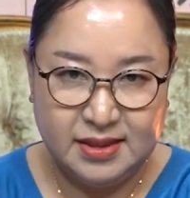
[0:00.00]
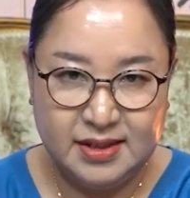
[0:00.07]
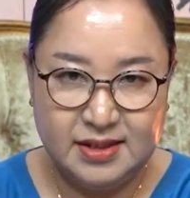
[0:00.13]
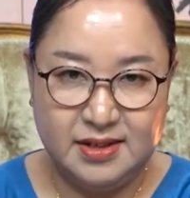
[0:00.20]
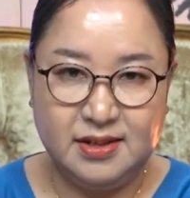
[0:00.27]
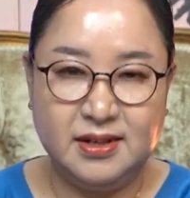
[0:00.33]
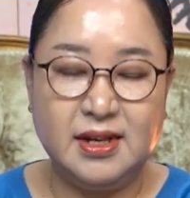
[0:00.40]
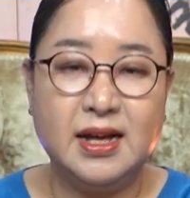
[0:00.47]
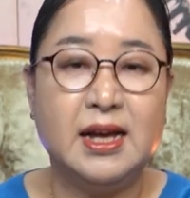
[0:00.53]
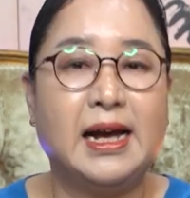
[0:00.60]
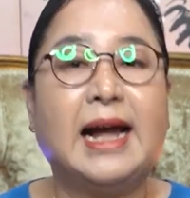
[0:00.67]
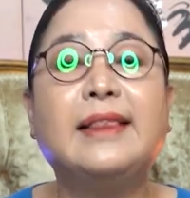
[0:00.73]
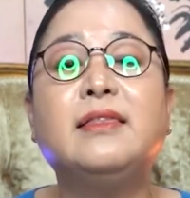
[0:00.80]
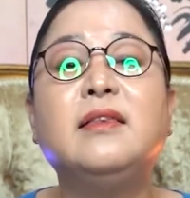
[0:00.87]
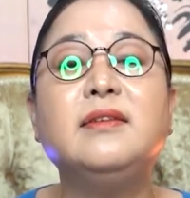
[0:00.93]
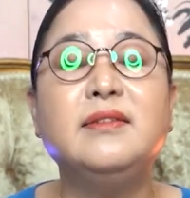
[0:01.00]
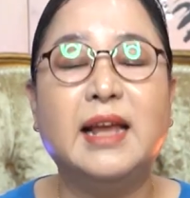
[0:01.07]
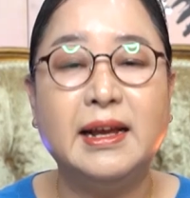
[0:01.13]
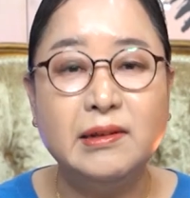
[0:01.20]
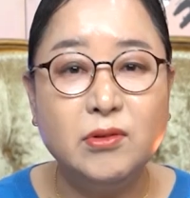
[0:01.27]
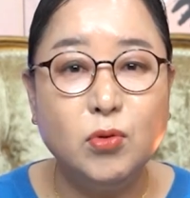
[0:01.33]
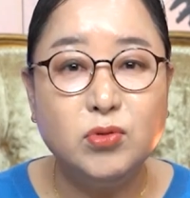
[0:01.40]
음. 그러니까 같은
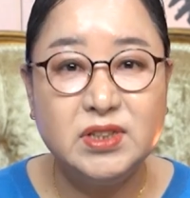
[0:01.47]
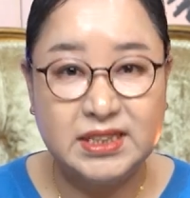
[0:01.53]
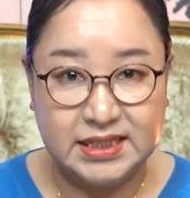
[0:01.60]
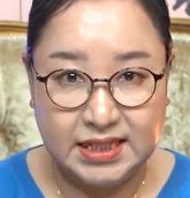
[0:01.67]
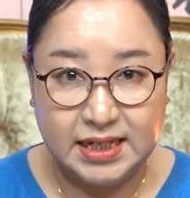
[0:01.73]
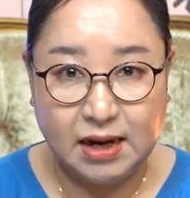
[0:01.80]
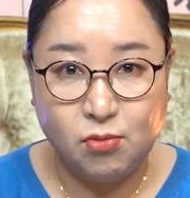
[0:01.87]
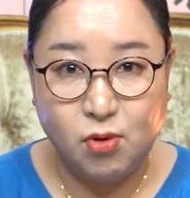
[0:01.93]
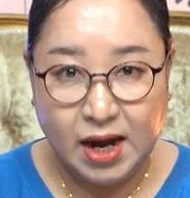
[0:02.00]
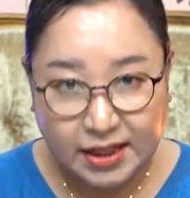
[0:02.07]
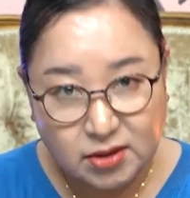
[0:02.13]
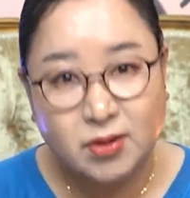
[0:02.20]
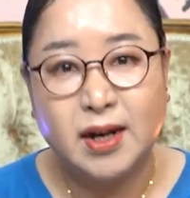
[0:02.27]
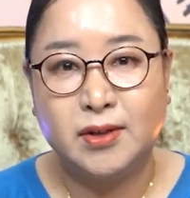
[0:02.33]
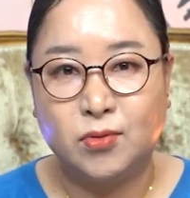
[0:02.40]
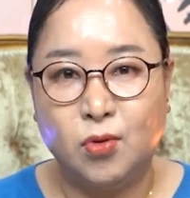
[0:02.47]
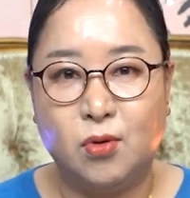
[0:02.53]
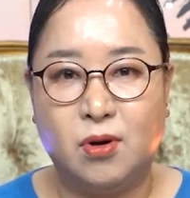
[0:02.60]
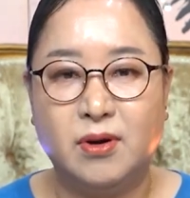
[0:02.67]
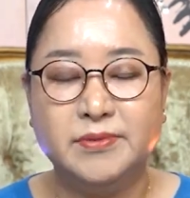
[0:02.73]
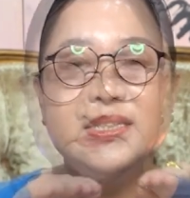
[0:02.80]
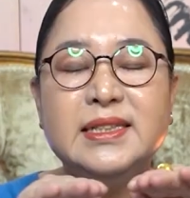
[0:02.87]
냉동실이라고
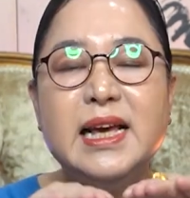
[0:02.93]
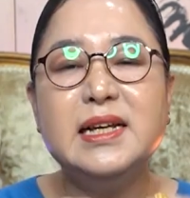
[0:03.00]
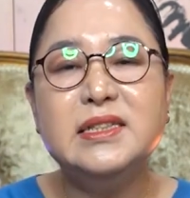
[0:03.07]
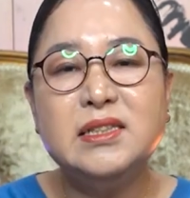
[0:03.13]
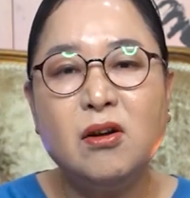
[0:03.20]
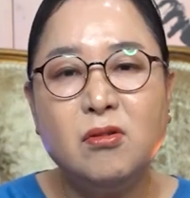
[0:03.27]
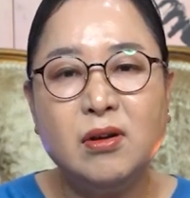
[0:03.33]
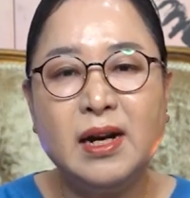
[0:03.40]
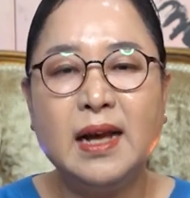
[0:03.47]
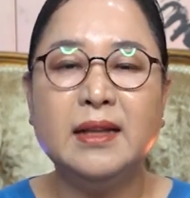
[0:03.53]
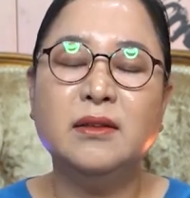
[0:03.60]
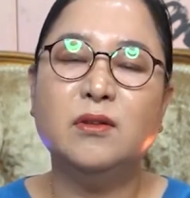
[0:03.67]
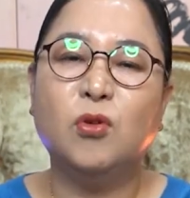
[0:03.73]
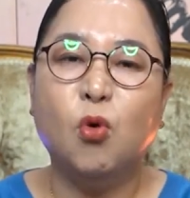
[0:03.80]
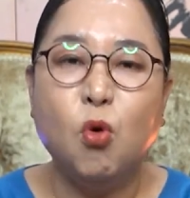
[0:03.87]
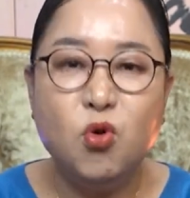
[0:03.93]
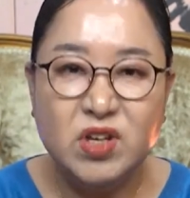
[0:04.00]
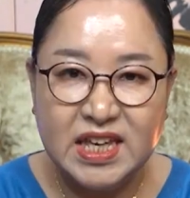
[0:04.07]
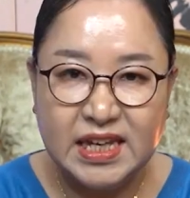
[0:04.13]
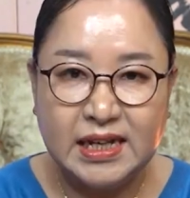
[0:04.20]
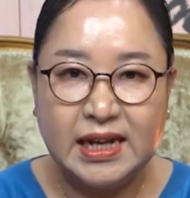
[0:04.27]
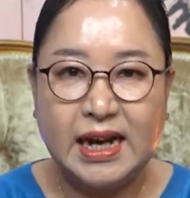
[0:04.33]
하더라도 네. 생선 칸,
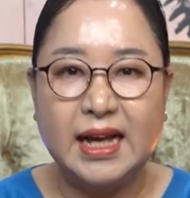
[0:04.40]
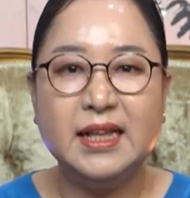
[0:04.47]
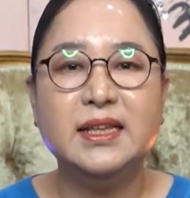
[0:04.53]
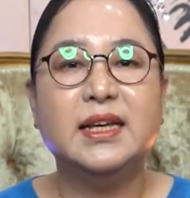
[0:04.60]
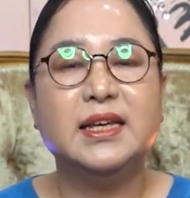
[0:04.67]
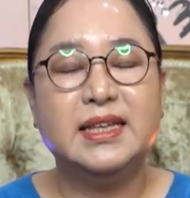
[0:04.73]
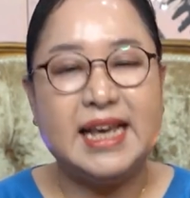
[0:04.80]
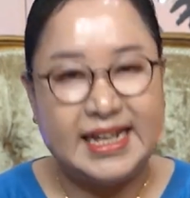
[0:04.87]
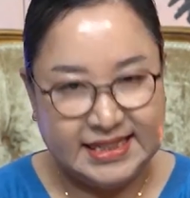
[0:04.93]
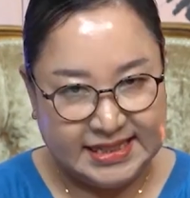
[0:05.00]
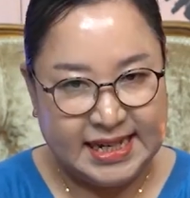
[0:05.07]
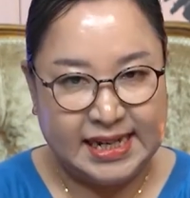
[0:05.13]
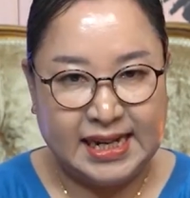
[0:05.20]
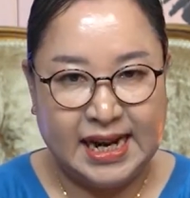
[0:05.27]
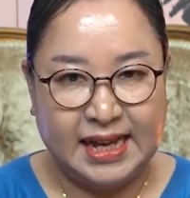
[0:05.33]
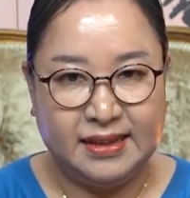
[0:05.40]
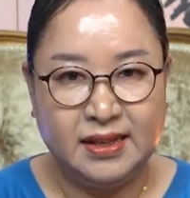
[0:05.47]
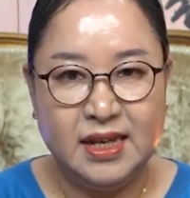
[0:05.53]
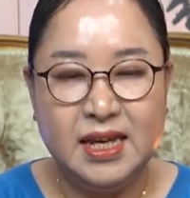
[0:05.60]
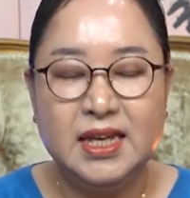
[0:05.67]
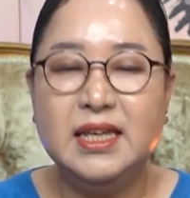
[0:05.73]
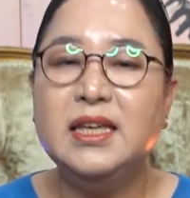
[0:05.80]
고기 칸, 야채 칸,
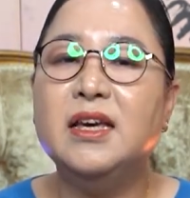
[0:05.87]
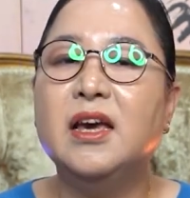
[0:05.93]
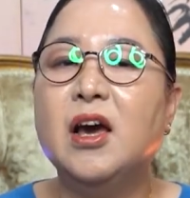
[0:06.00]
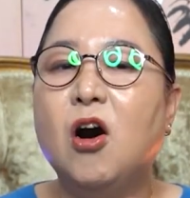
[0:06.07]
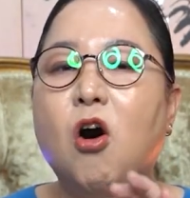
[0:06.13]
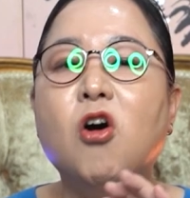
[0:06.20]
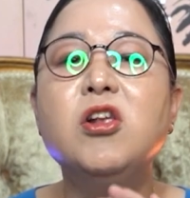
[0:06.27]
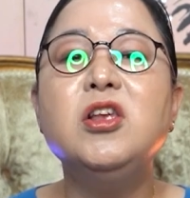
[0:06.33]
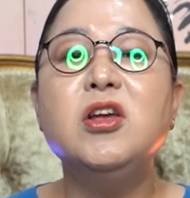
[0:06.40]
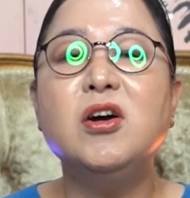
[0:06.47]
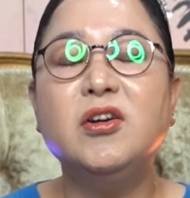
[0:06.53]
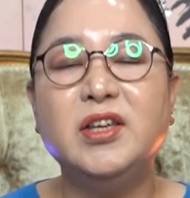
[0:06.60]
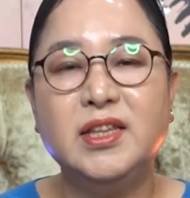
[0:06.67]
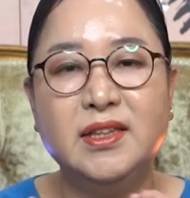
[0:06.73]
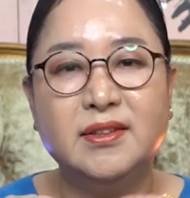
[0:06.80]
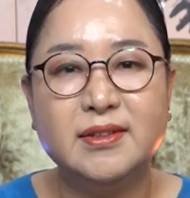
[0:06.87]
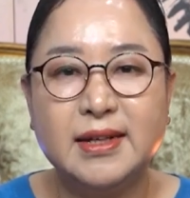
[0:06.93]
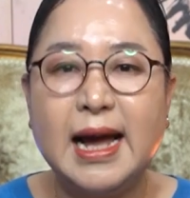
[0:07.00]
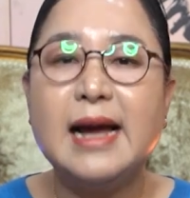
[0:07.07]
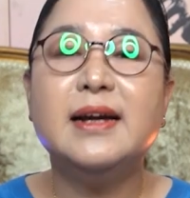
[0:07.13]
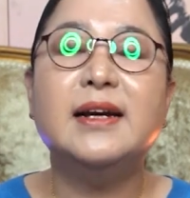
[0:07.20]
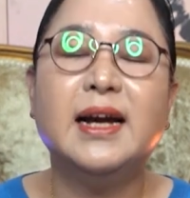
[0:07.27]
어. 이 얼려 있는
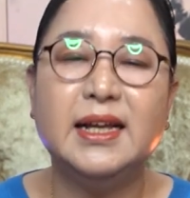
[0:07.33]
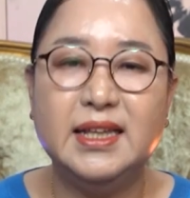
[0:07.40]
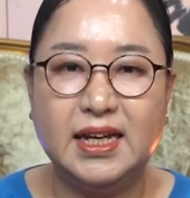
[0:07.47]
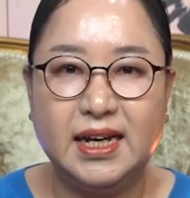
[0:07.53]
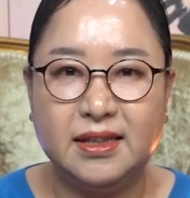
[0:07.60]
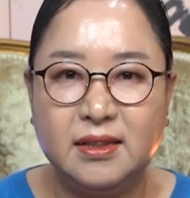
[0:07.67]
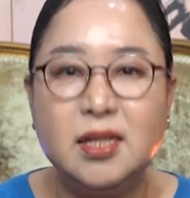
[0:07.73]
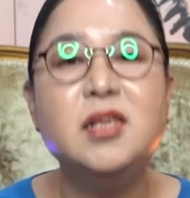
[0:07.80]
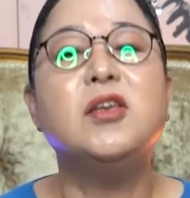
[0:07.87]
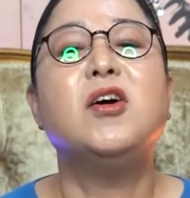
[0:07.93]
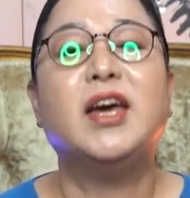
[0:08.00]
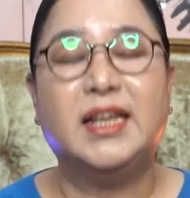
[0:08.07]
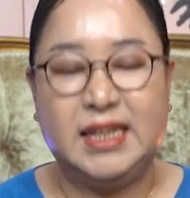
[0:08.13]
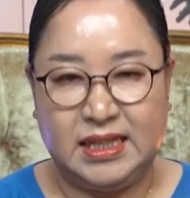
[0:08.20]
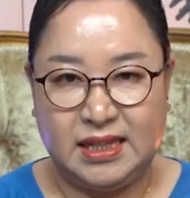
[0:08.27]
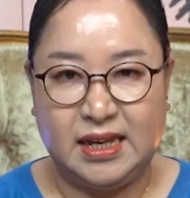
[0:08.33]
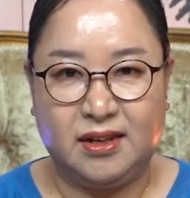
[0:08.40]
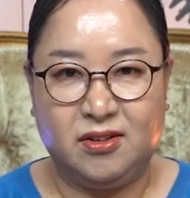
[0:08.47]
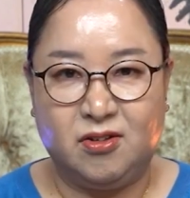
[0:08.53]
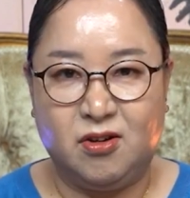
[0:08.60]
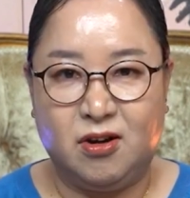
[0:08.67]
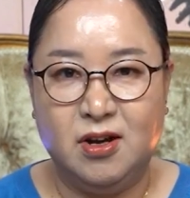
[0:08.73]
칸칸이가 틀려야
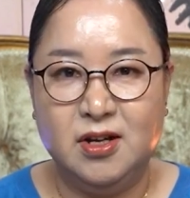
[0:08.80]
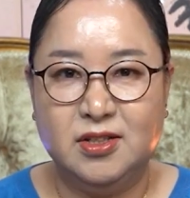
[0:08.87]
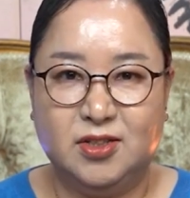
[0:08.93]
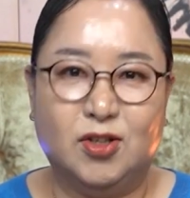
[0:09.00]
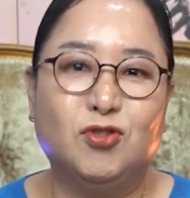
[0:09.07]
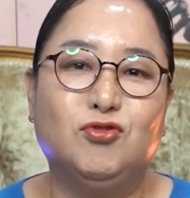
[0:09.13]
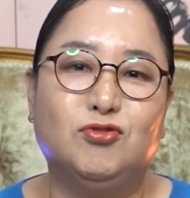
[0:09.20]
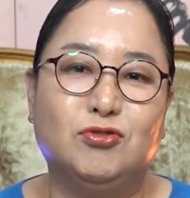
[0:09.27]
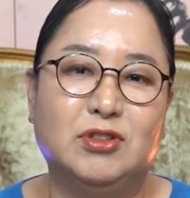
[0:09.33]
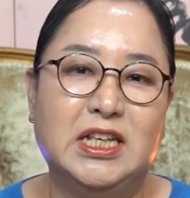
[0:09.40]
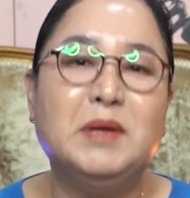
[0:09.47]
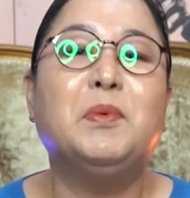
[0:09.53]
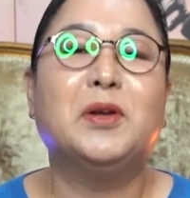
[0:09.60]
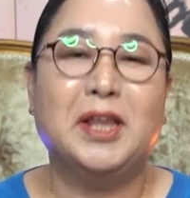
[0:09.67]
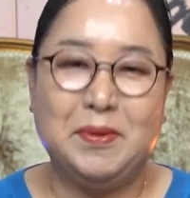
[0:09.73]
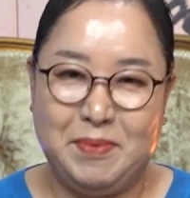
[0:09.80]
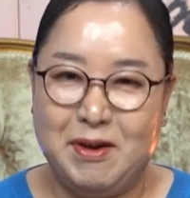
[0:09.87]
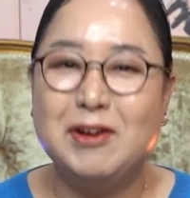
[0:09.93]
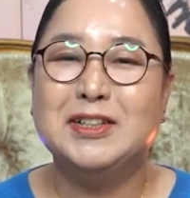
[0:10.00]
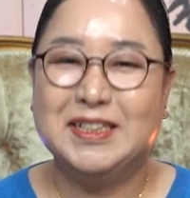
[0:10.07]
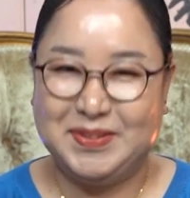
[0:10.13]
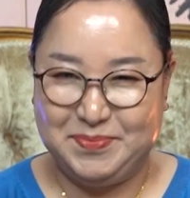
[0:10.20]
된다는 거 네. 저도 이번에
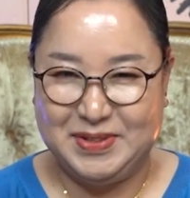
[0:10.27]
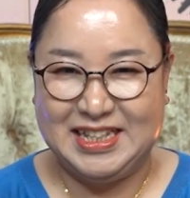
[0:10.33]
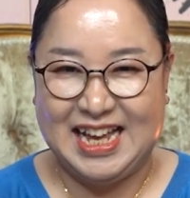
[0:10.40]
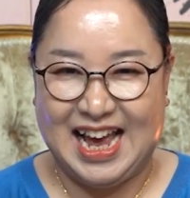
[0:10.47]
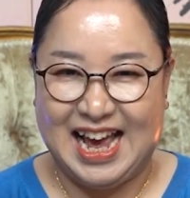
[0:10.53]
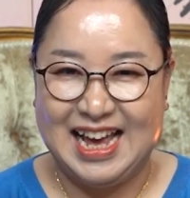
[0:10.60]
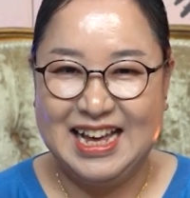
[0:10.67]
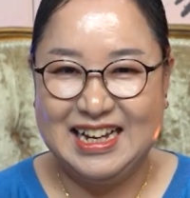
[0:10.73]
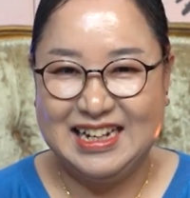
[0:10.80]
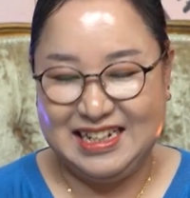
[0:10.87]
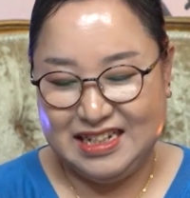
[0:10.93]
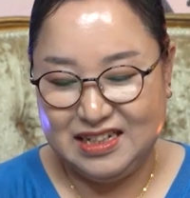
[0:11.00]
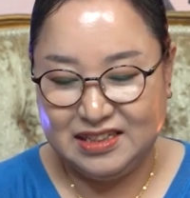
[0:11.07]
배웠습니다. 네, 네.